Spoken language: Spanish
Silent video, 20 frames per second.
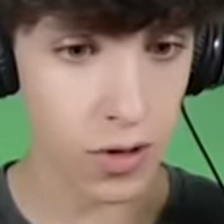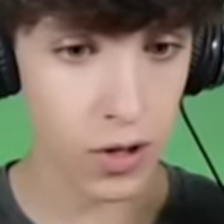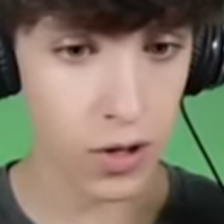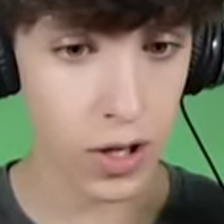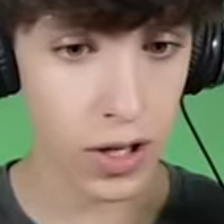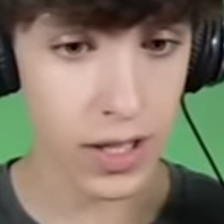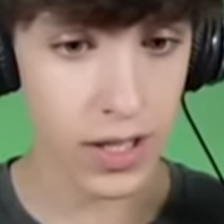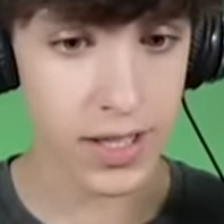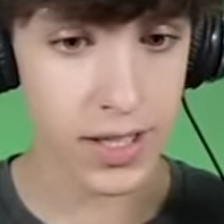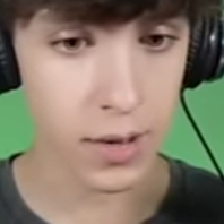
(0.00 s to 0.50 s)
cuando
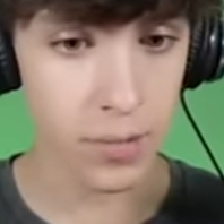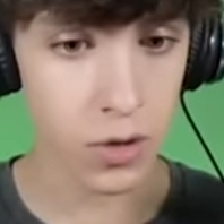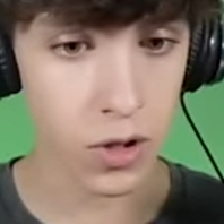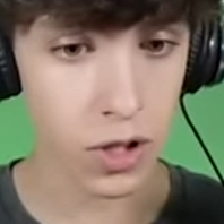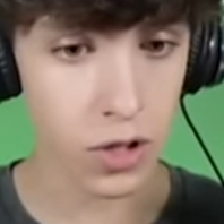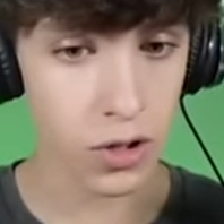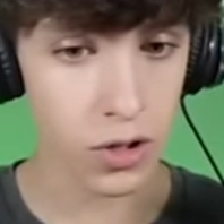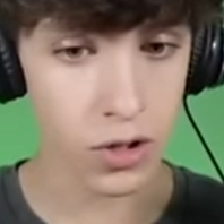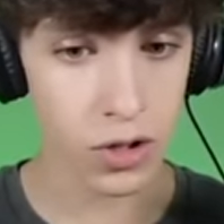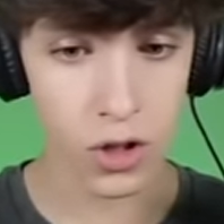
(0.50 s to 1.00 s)
alguien está
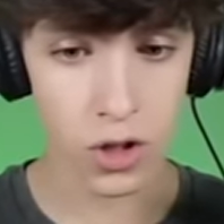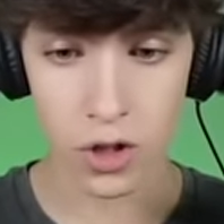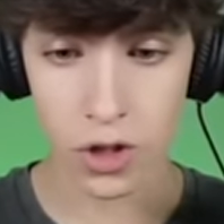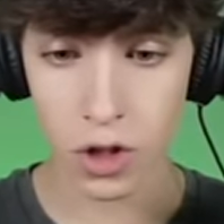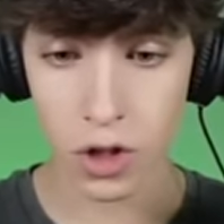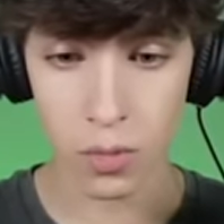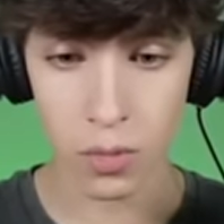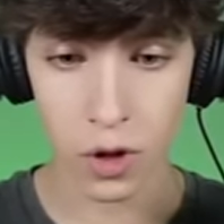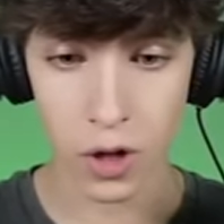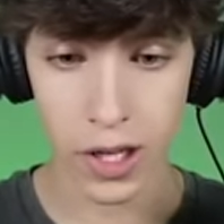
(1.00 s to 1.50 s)
muerto, yo estoy
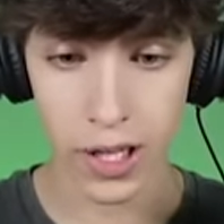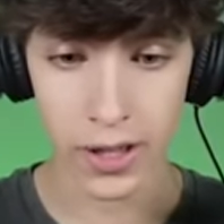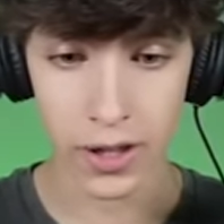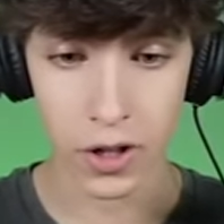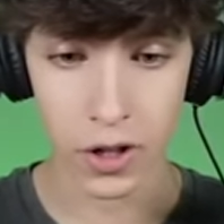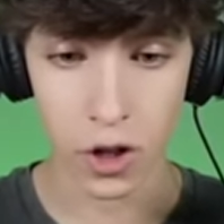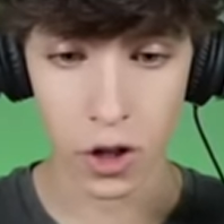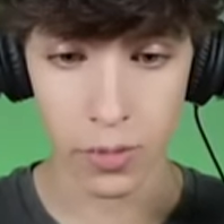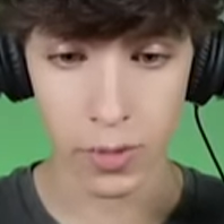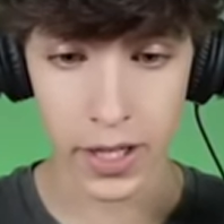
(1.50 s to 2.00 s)
como el
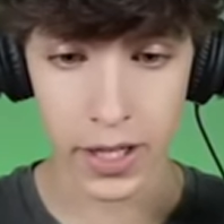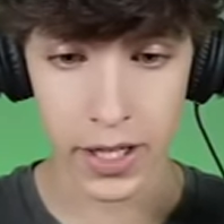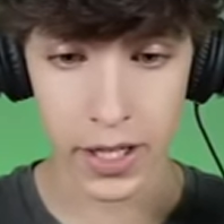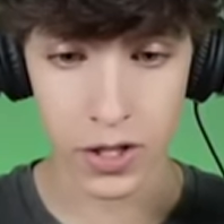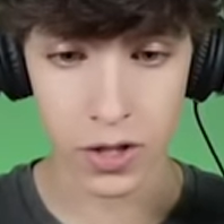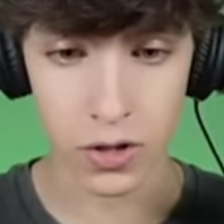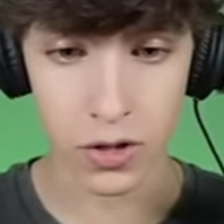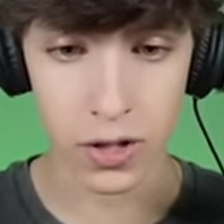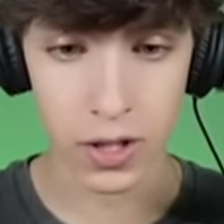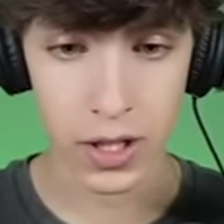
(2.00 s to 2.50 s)
doble
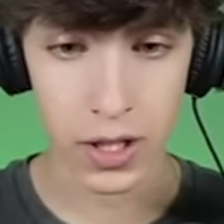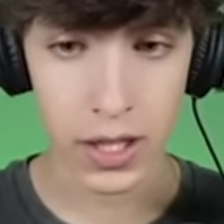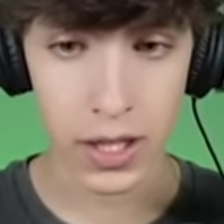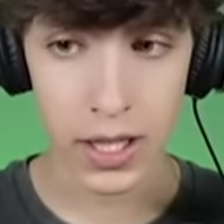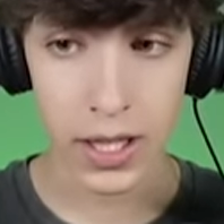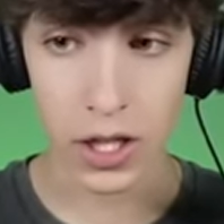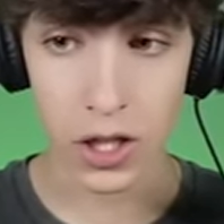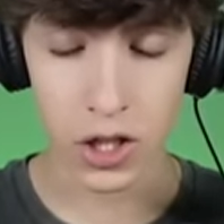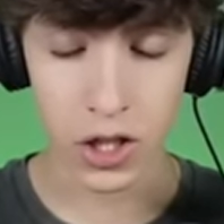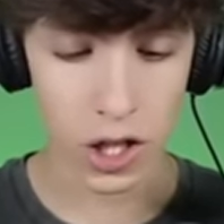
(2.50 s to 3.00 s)
queso
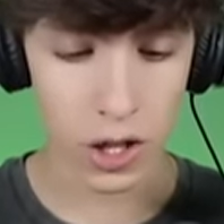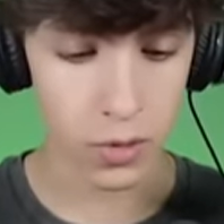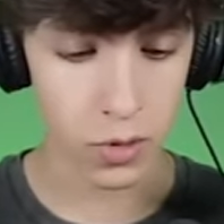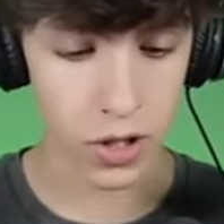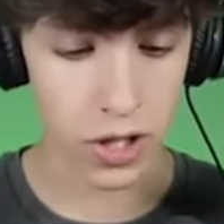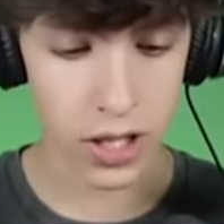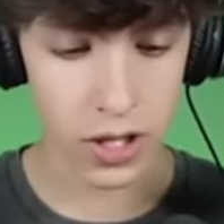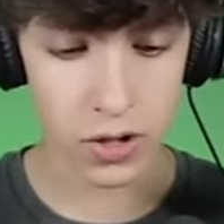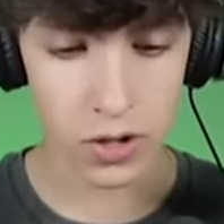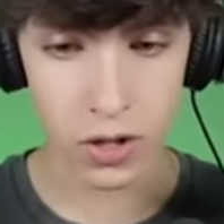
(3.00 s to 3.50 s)
Y no sé cómo
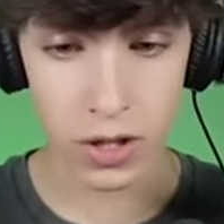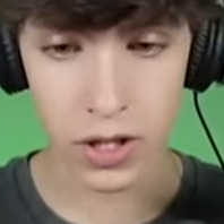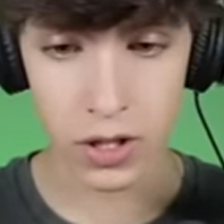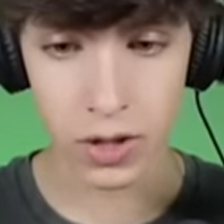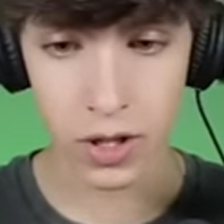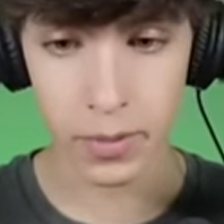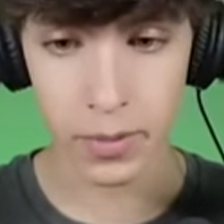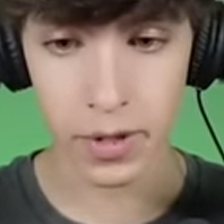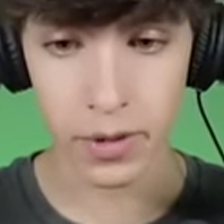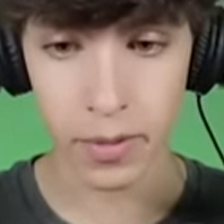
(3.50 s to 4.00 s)
usar esto y
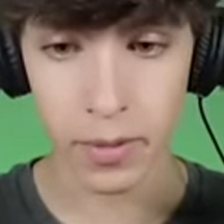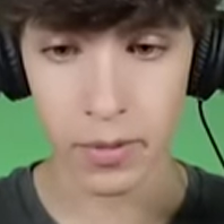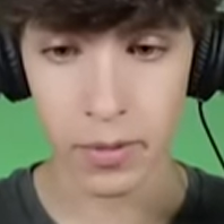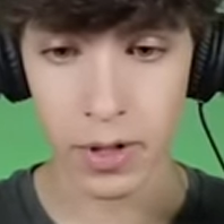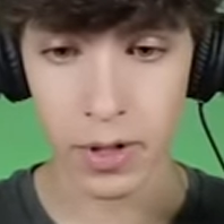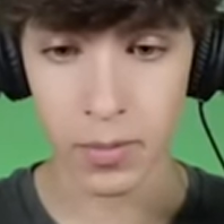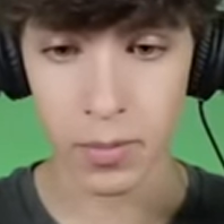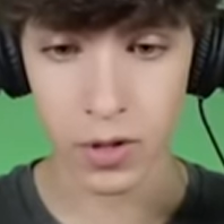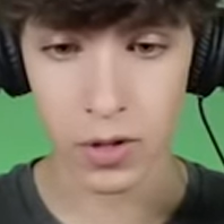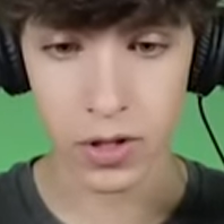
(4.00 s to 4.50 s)
seguramente me va a
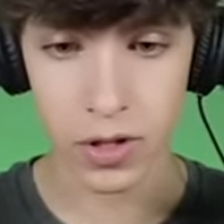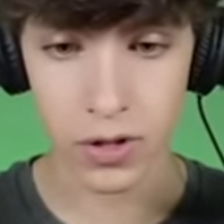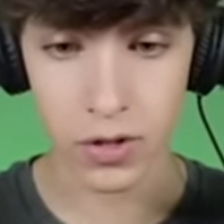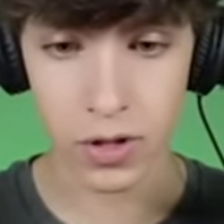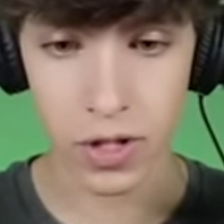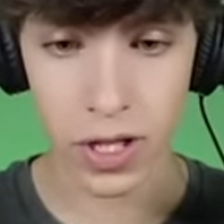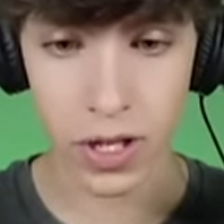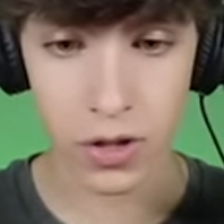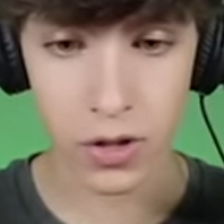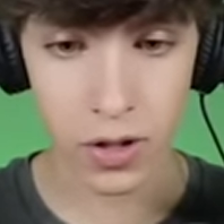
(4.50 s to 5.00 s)
morir por no saber
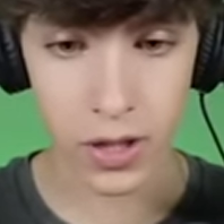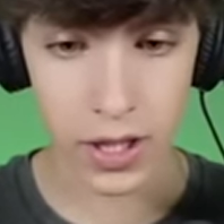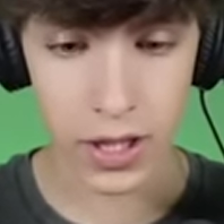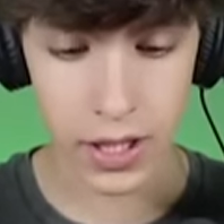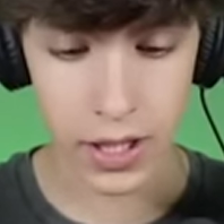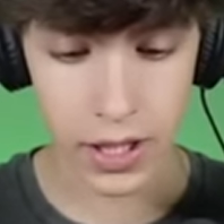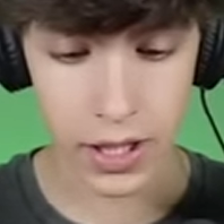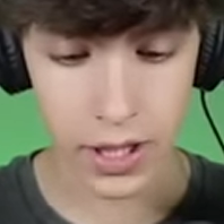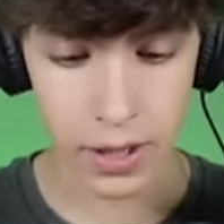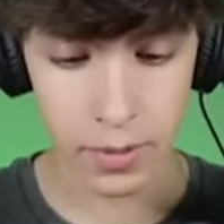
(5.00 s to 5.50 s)
usarlo.
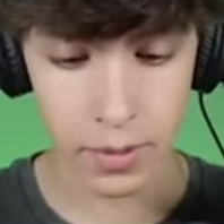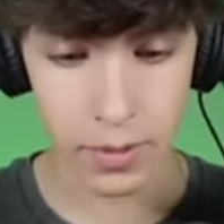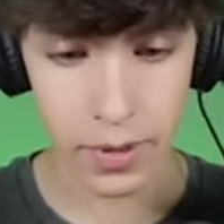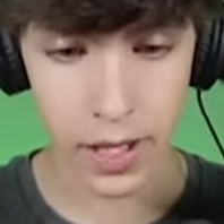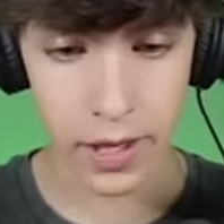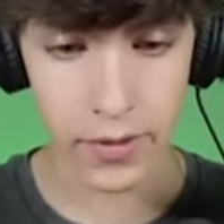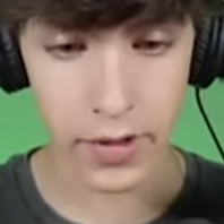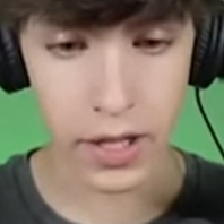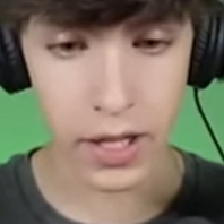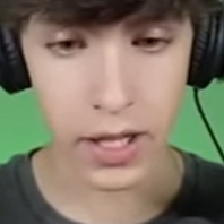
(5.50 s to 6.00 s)
Y viva
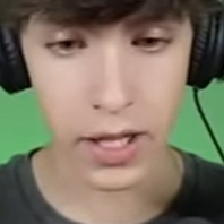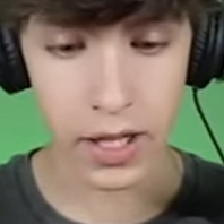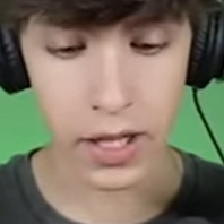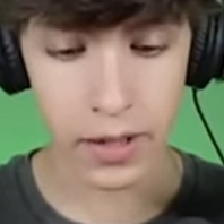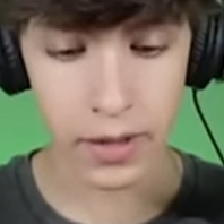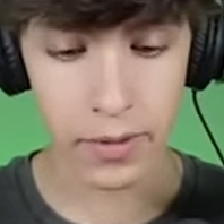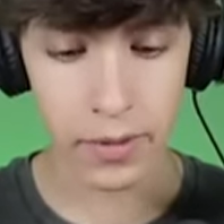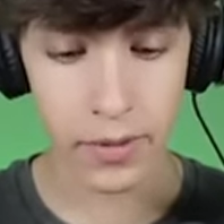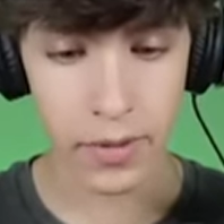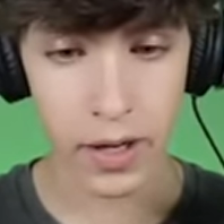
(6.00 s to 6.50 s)
la vida,
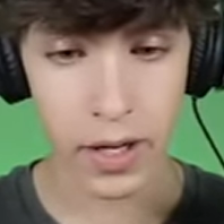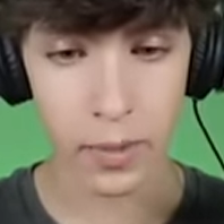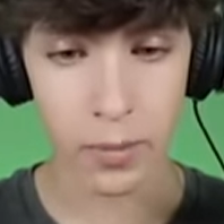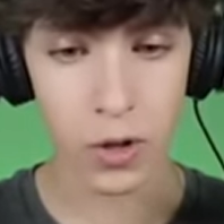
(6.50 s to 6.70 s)
y viva el